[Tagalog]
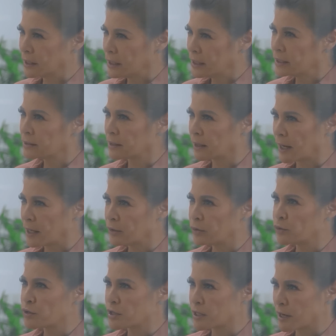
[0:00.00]
really trying
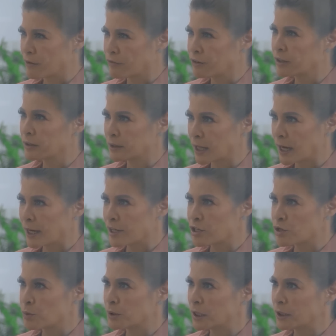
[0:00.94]
to sever
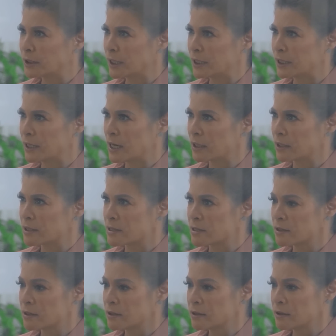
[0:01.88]
ties with the
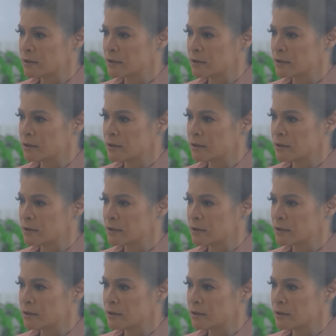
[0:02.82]
Tanyags.